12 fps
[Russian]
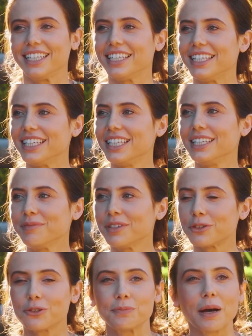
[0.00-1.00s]
И
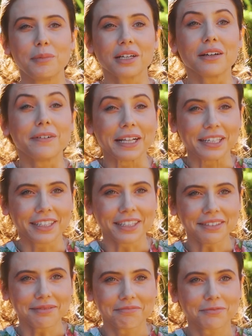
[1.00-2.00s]
мне судьба
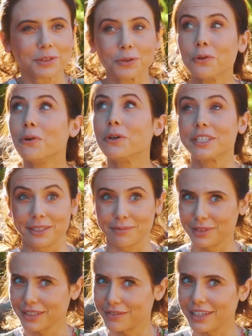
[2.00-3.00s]
благоволила, очень
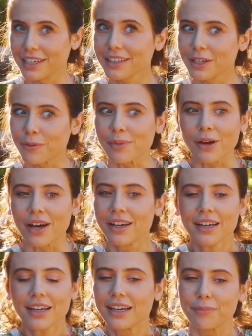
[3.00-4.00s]
благоволила. И у меня
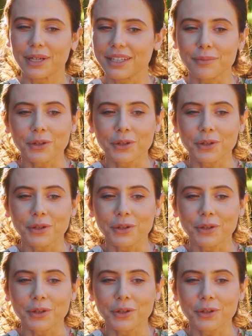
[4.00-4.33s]
передо